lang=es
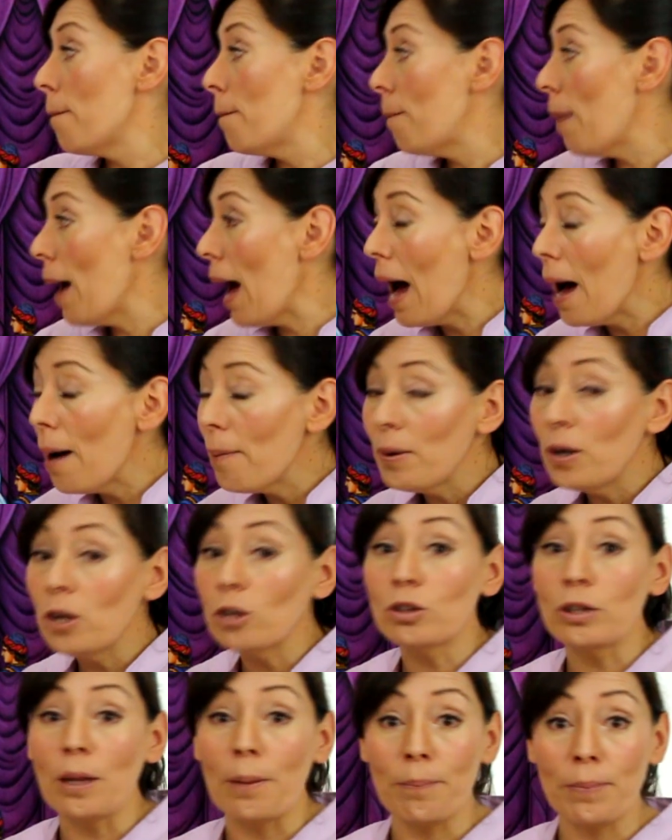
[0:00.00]

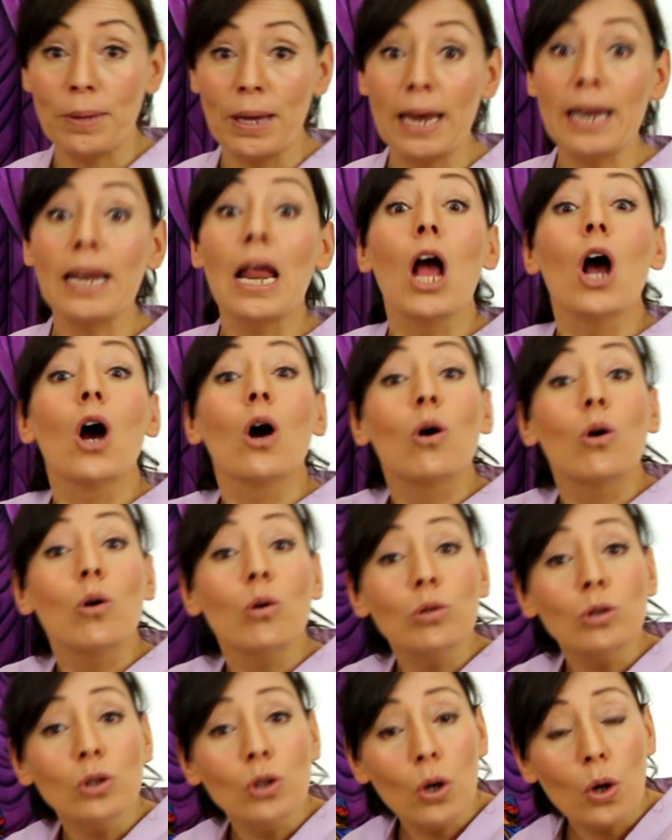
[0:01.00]
Pablo también,
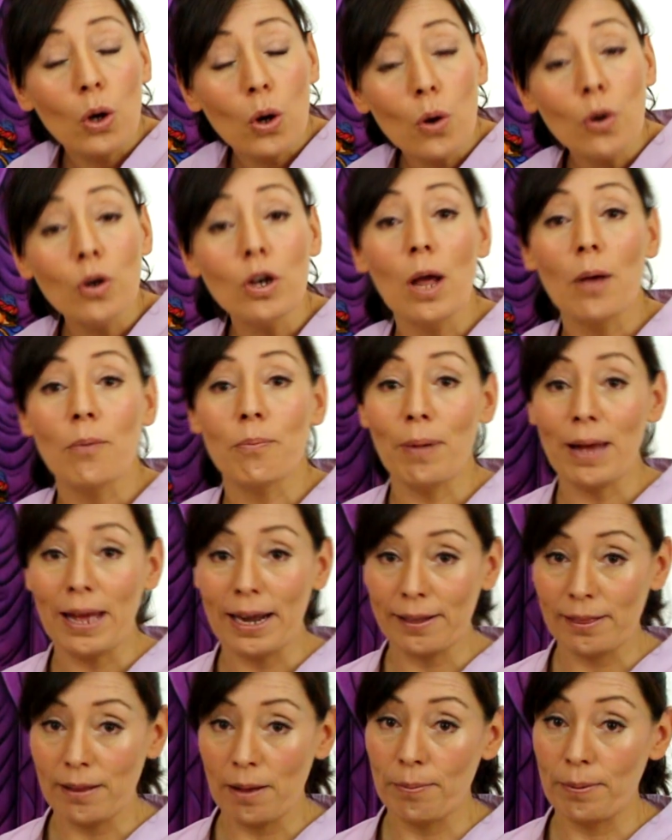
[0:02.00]
junto con
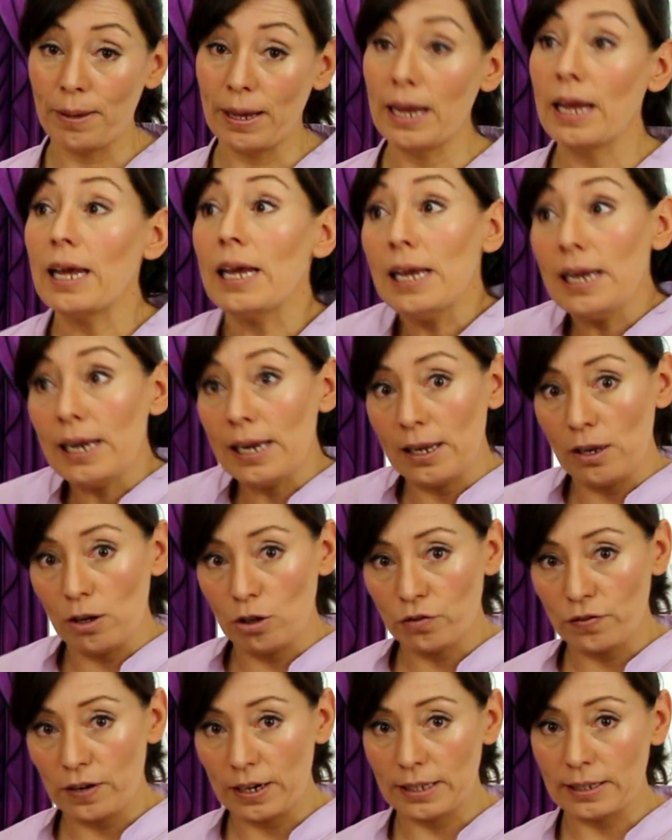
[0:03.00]
Bernabé y
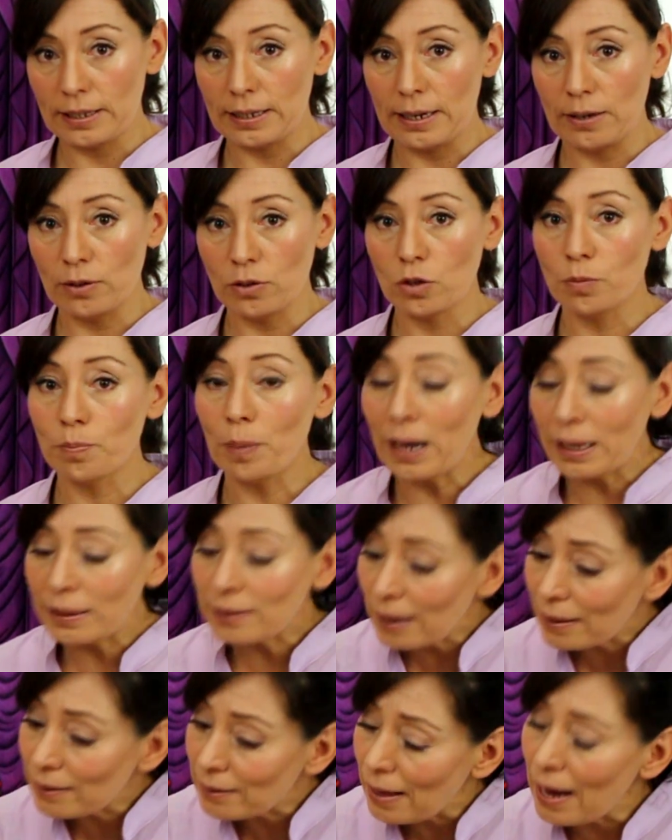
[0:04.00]
los fariseos, para
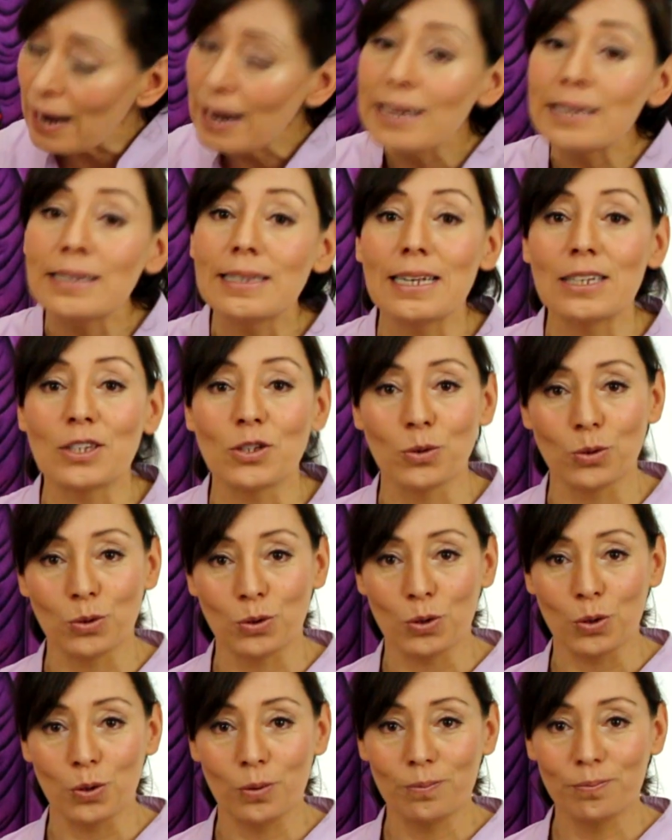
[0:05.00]
tratar este
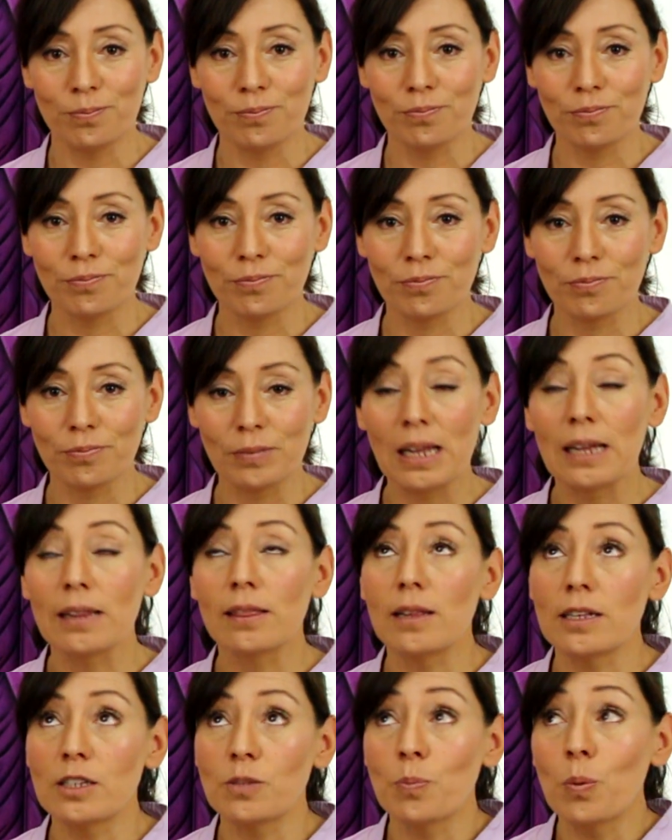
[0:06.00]
asunto.
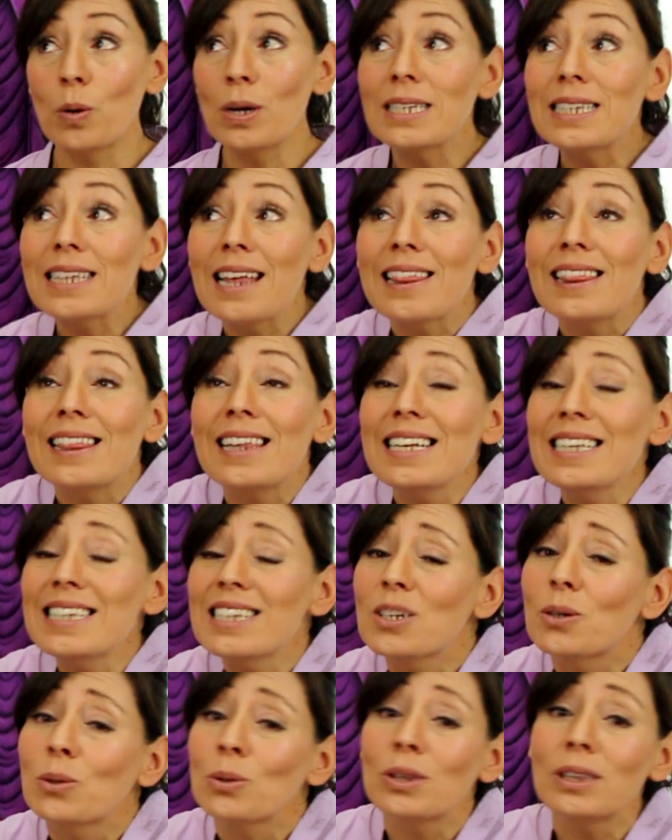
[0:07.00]
Después de
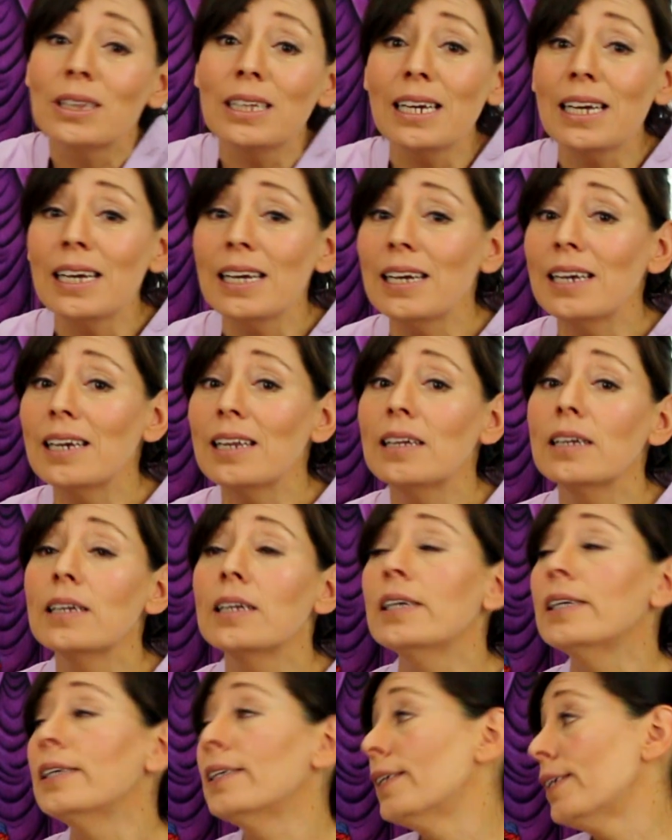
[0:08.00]
discutir
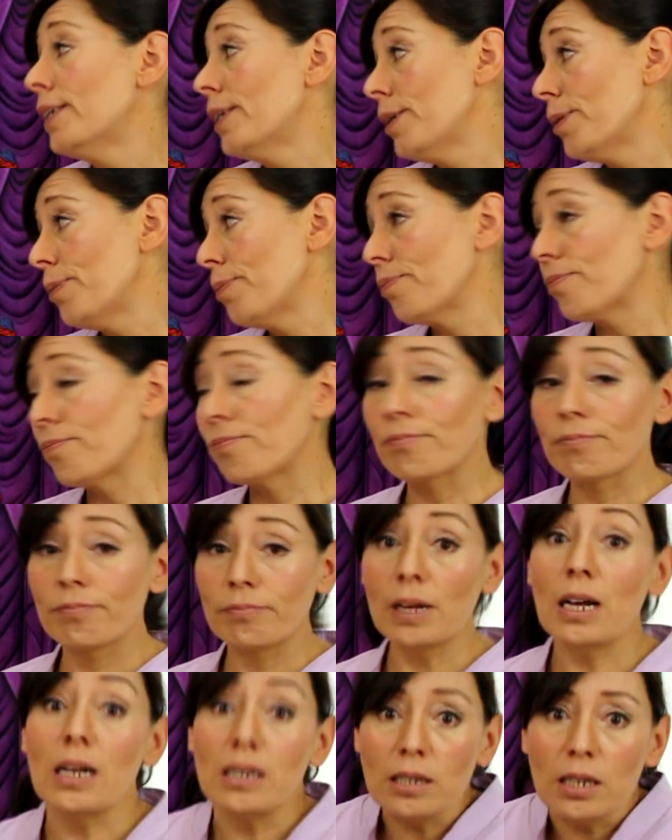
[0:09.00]

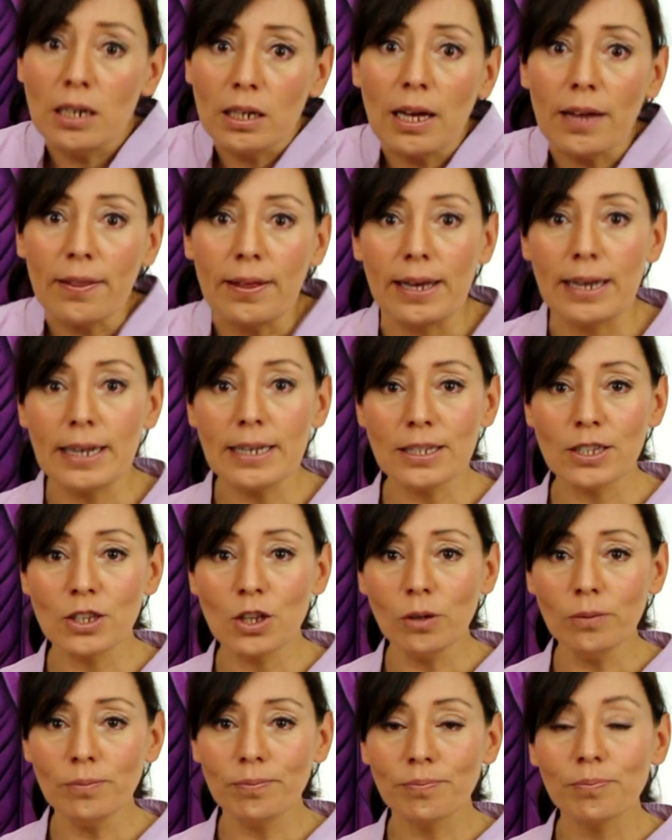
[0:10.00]
acerca de
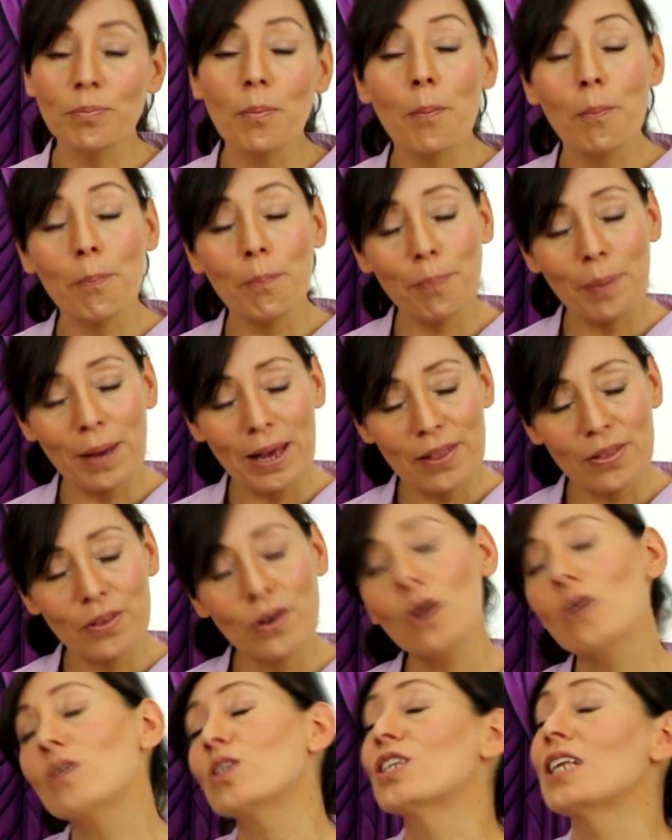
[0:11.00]
esto,
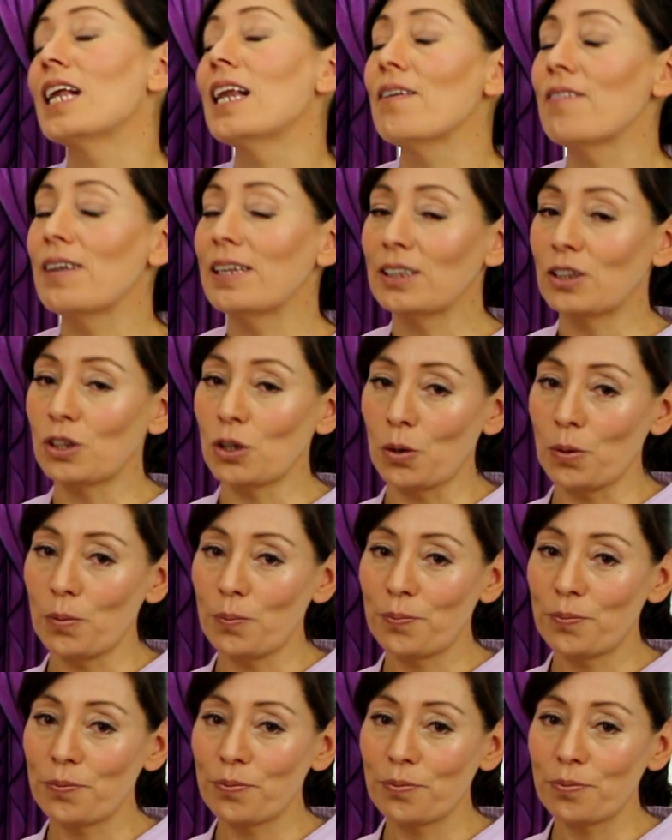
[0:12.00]
Pedro se levantó
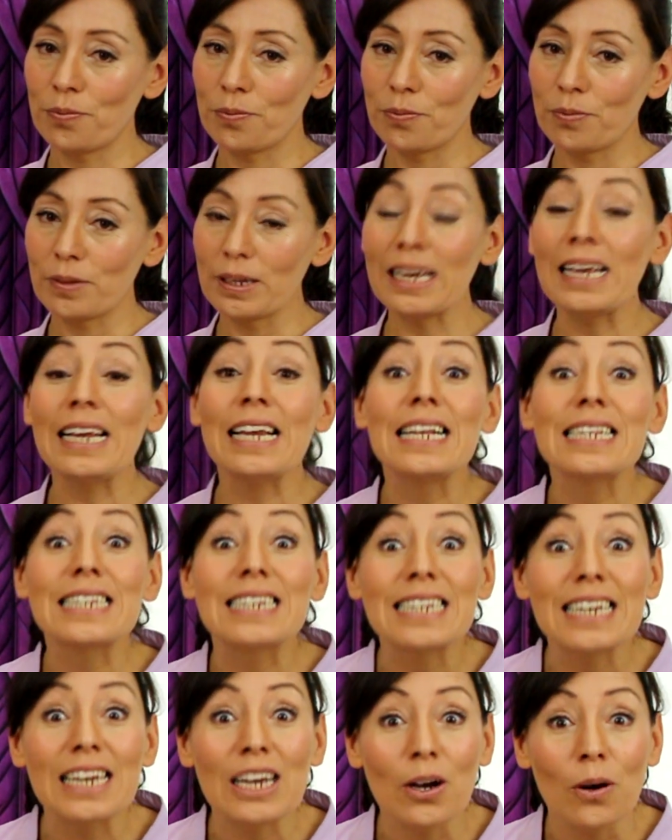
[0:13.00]
y les
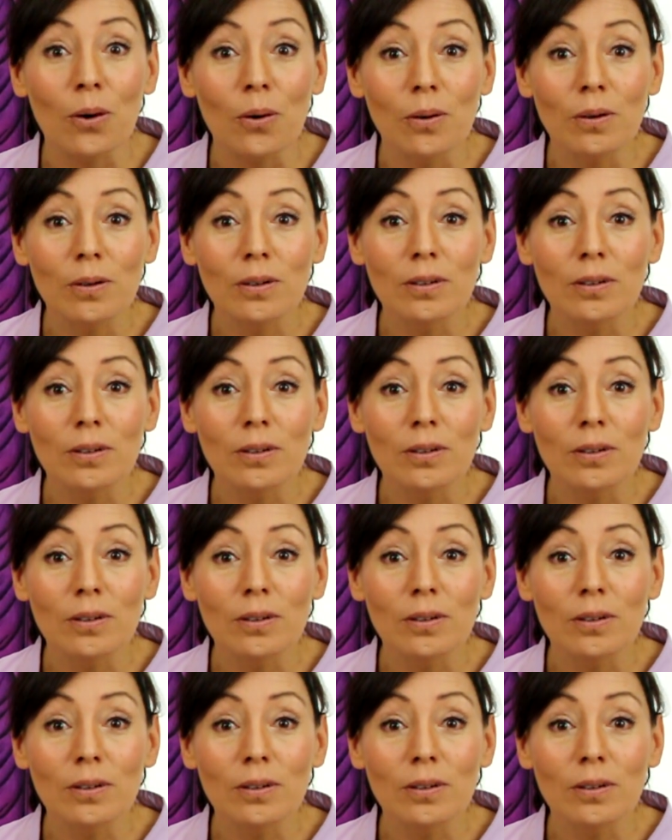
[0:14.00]
dijo,